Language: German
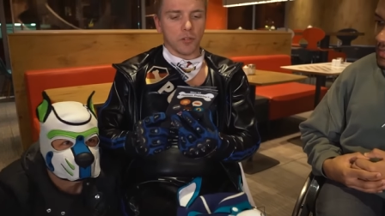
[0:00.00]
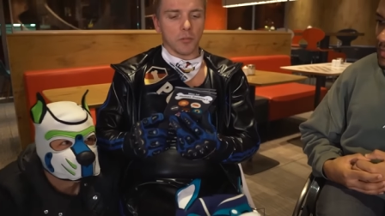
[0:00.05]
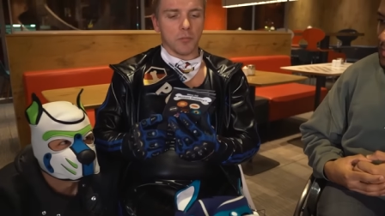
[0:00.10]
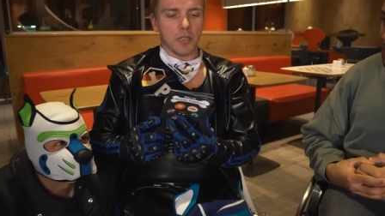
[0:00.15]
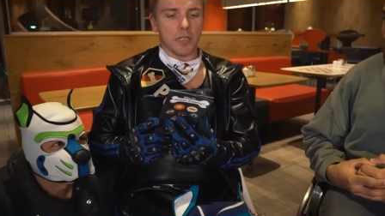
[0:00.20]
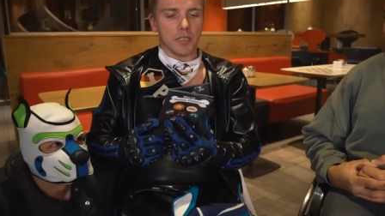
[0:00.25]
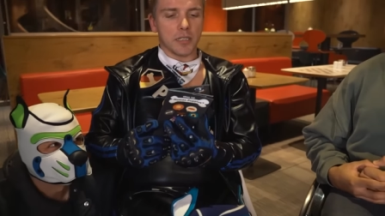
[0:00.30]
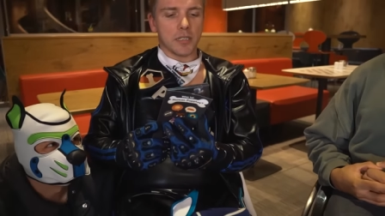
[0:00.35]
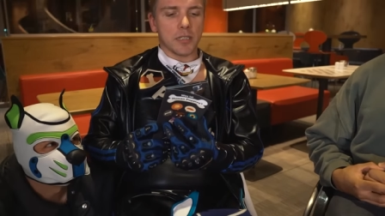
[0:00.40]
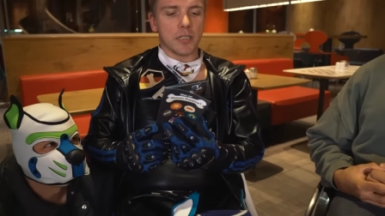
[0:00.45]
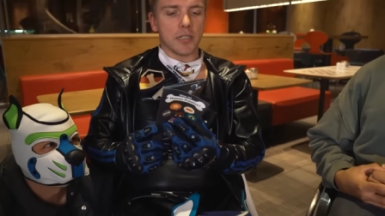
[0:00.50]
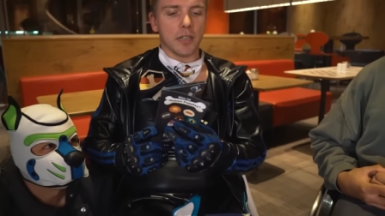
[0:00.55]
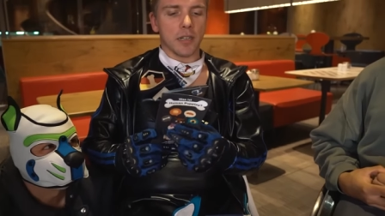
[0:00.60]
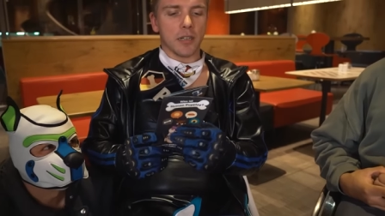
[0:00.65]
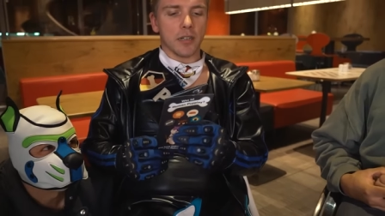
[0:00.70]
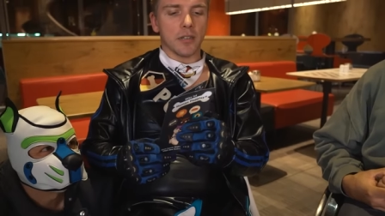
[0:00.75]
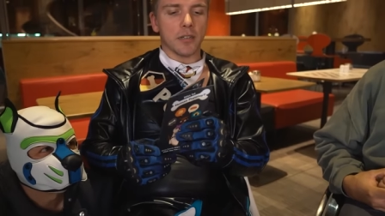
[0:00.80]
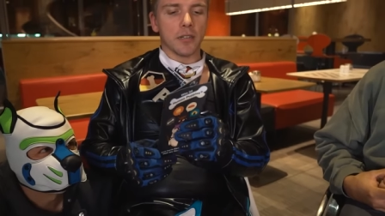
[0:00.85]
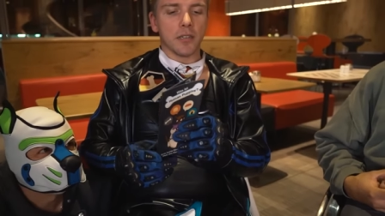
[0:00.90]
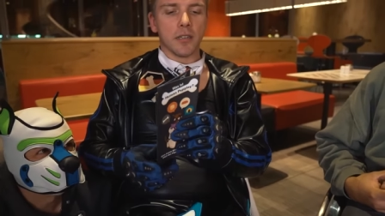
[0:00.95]
vom letzten
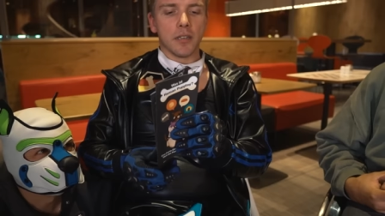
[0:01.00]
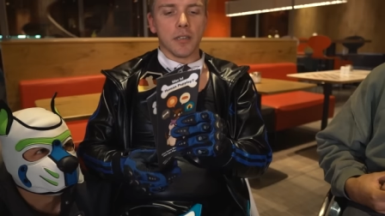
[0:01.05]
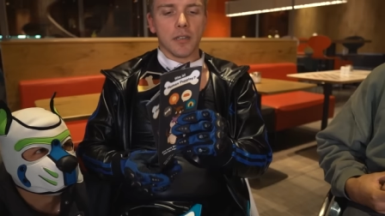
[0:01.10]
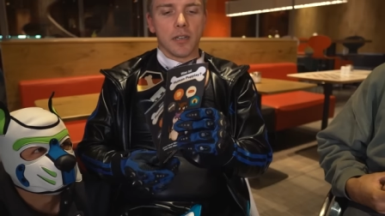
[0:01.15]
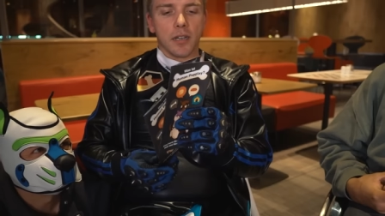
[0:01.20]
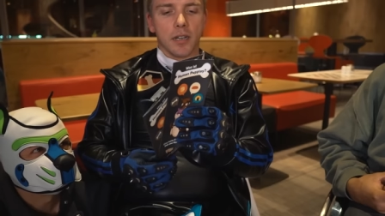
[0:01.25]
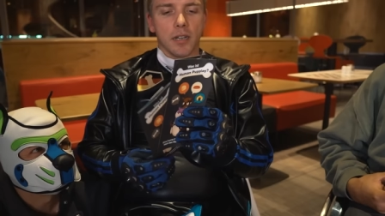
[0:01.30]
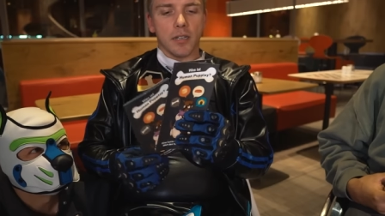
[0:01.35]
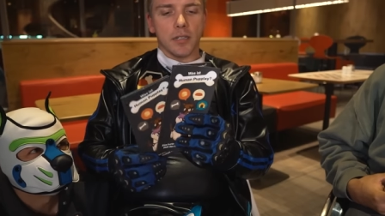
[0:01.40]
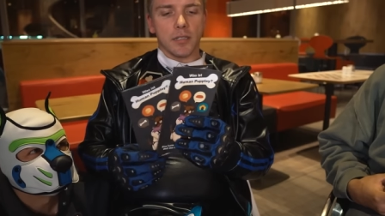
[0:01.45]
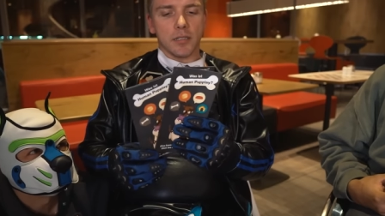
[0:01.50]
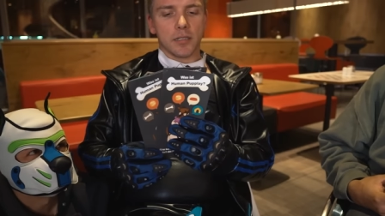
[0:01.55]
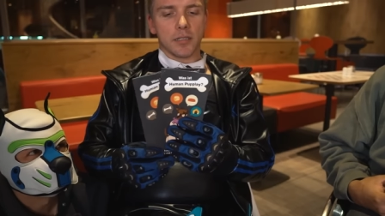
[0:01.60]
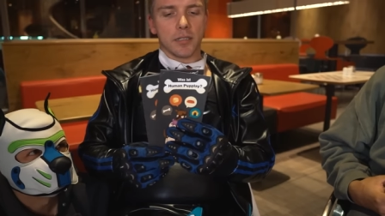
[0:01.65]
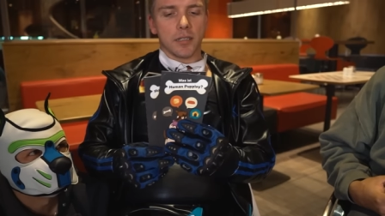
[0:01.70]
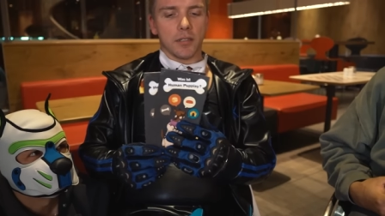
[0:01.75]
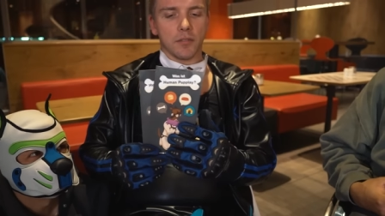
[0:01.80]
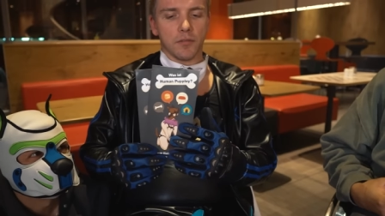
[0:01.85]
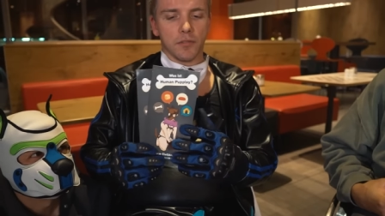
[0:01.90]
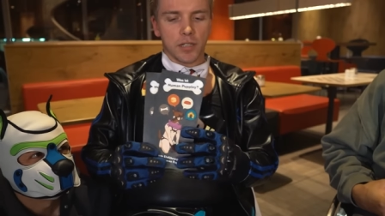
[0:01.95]
Jahr
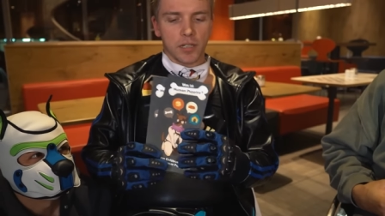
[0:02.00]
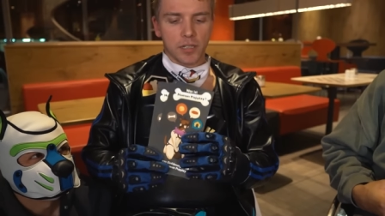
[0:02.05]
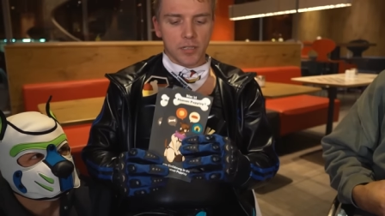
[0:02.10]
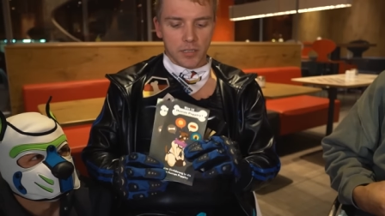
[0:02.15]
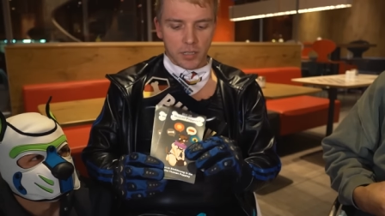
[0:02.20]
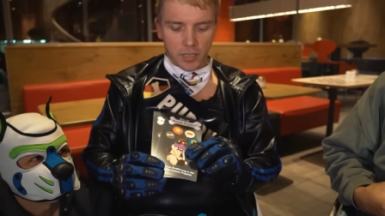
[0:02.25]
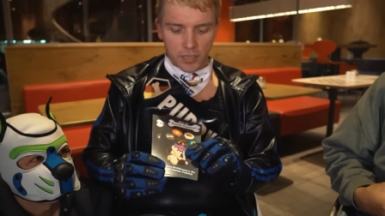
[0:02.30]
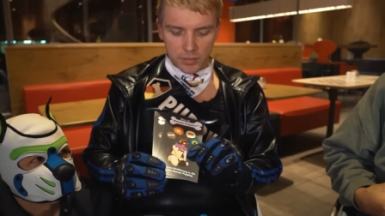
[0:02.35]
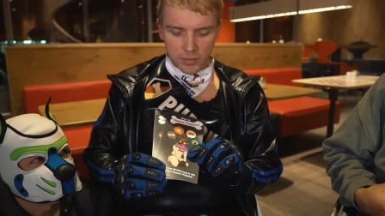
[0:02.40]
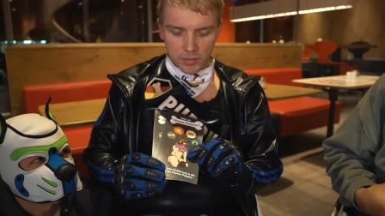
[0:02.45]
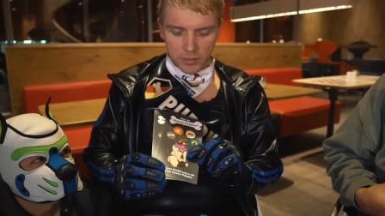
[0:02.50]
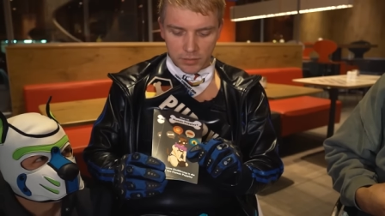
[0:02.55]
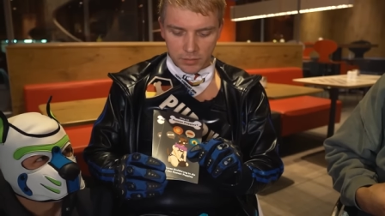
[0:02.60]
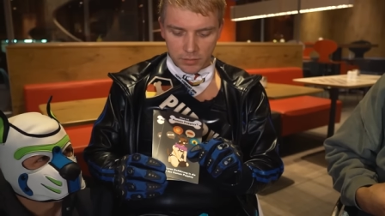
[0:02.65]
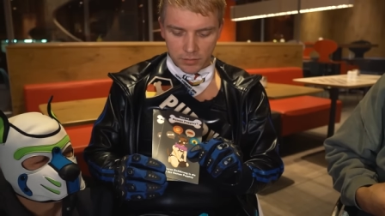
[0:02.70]
halt entwickelt hat.